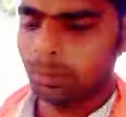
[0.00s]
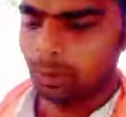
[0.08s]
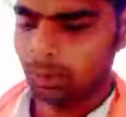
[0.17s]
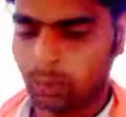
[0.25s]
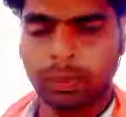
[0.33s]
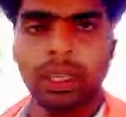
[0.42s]
का भी
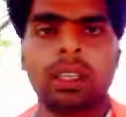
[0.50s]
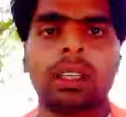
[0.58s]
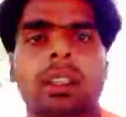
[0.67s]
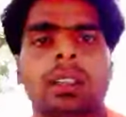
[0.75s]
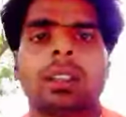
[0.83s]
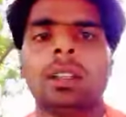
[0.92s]
हम लोग
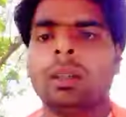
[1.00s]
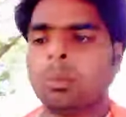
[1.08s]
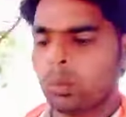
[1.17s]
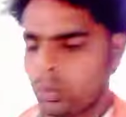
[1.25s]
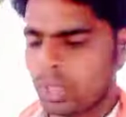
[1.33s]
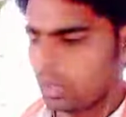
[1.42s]
पहले
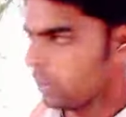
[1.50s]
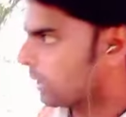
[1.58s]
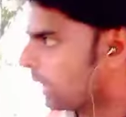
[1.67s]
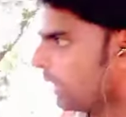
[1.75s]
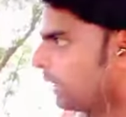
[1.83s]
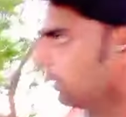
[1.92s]
पूजा
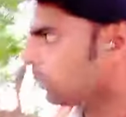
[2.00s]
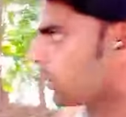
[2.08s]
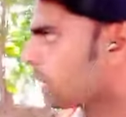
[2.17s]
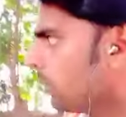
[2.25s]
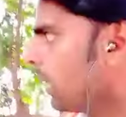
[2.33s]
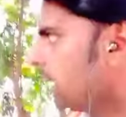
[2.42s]
होता है
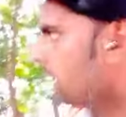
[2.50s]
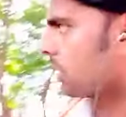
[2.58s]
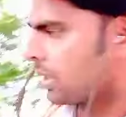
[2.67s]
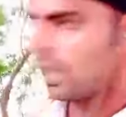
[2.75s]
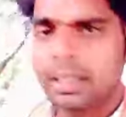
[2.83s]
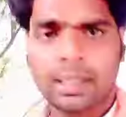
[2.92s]
उसके बाद ही
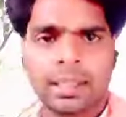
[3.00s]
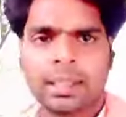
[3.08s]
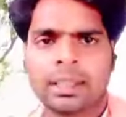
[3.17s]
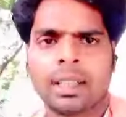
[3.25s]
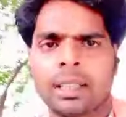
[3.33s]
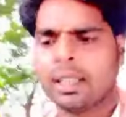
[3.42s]
स्टार्ट किया
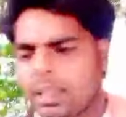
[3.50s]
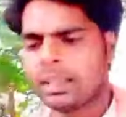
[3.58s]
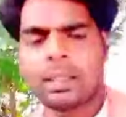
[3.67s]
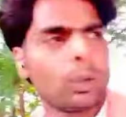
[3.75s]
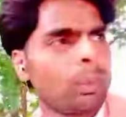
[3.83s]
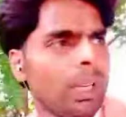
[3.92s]
जाता है धान
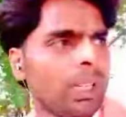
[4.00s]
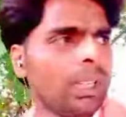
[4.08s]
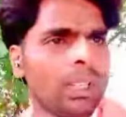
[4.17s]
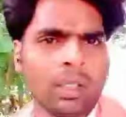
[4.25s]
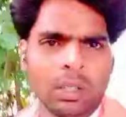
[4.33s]
की रोपाई